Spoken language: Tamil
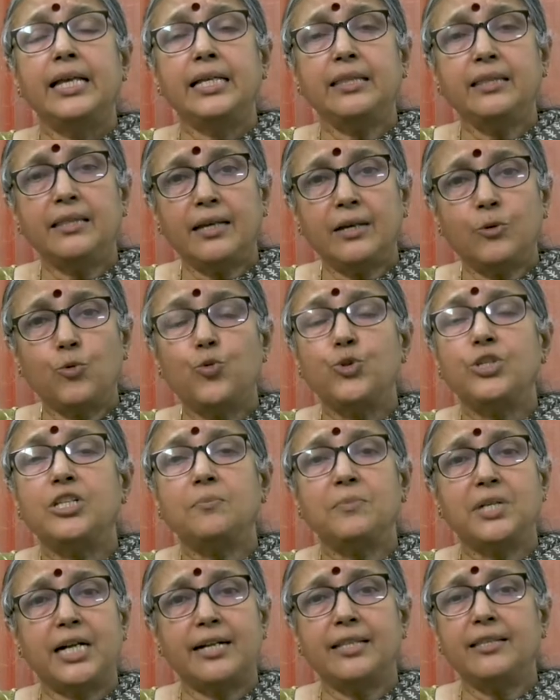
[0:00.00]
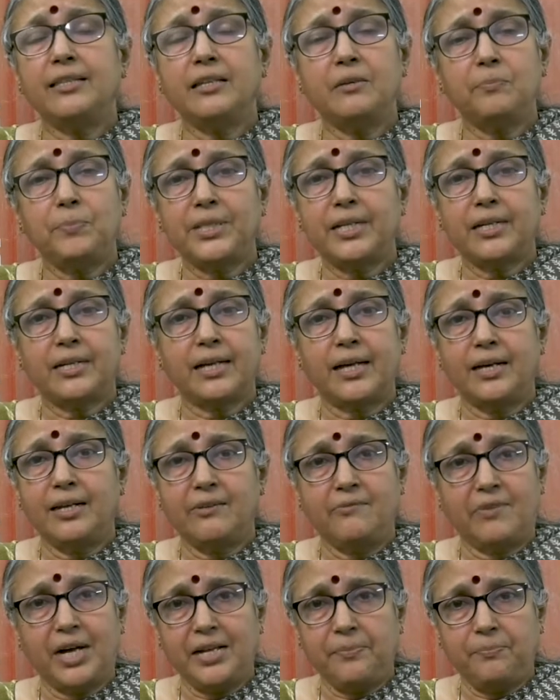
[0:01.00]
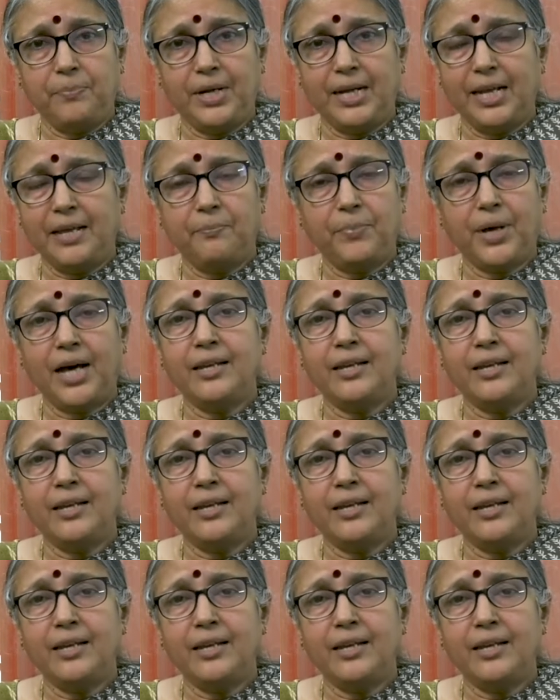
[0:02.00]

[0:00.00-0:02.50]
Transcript: இந்த குற்றம் நடந்திருப்பதற்கான வாய்ப்பில்லை